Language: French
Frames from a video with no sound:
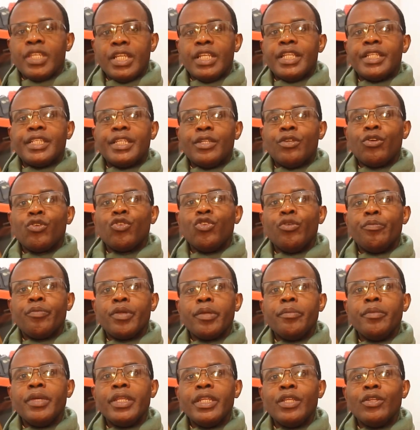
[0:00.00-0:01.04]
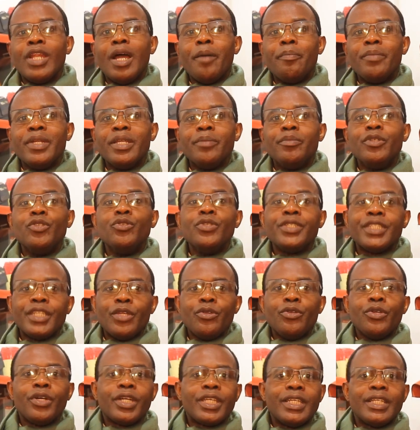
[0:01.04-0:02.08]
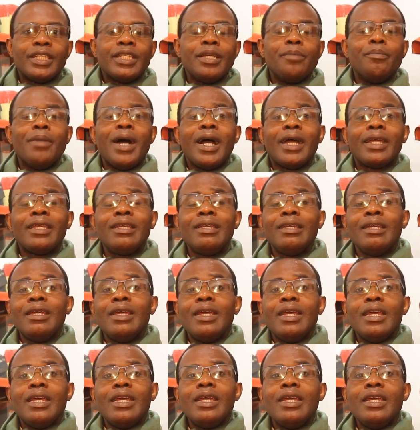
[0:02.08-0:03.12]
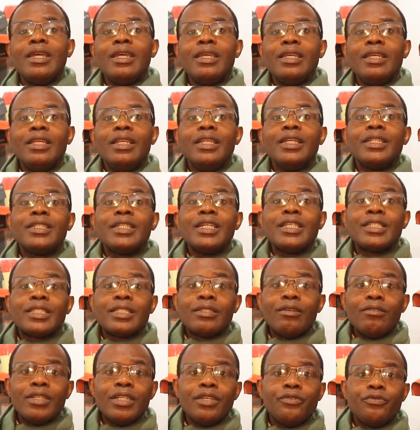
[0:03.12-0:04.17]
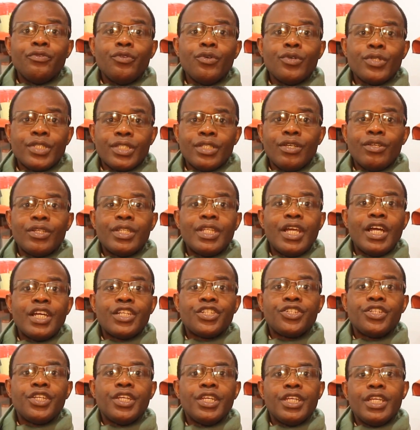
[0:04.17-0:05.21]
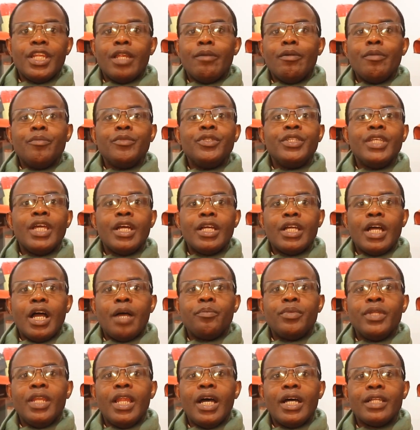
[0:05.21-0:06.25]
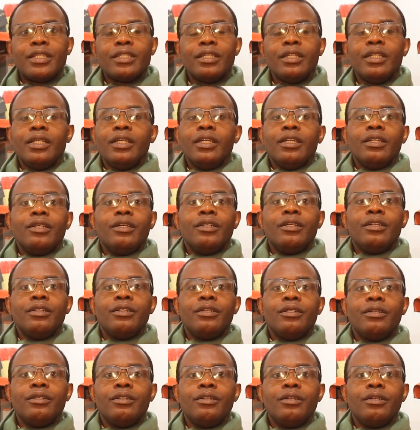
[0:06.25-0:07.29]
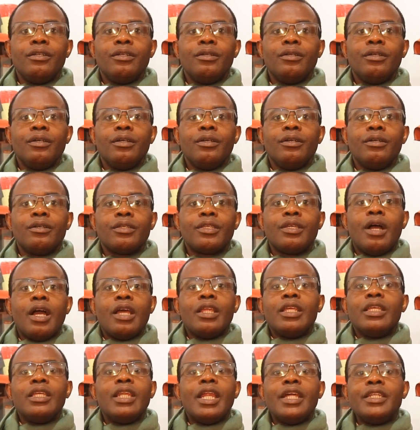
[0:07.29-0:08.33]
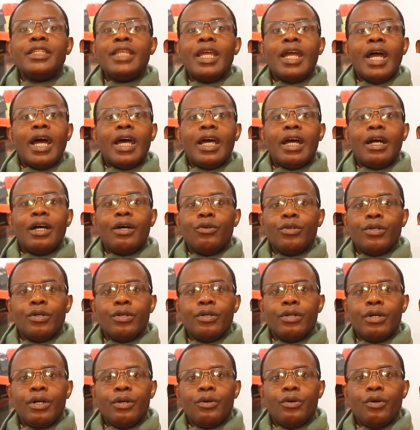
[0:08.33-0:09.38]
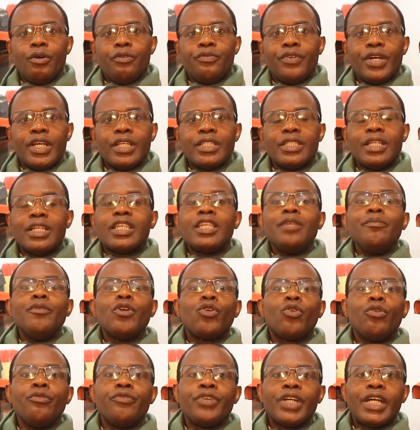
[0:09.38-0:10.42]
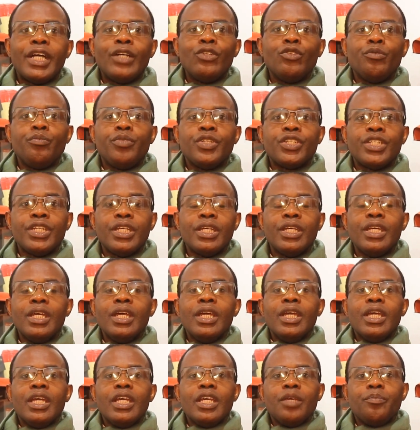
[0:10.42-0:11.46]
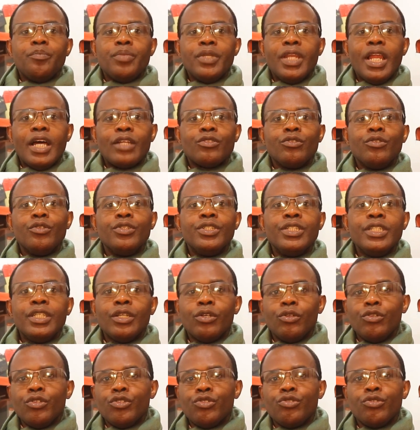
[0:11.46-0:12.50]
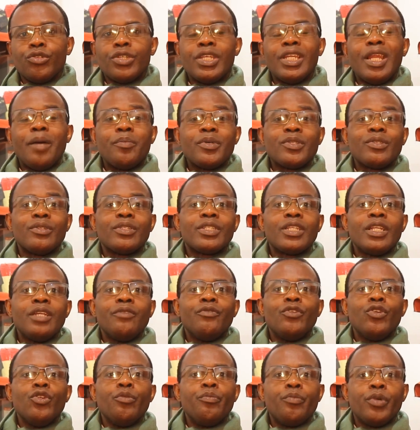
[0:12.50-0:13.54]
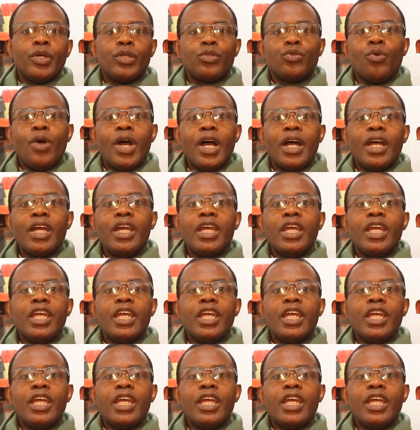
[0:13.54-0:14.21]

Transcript: Il était donc le premier-né de la brebis du Seigneur qui était Marie. Et il était sans défaut, sans tâche. Il a même dit à, Pilate, euh, euh, euh, il a dit aux, pharisiens, qui me convaincra de péché Et Pilate de dire, le jour qu'il a présenté devant le prétoire,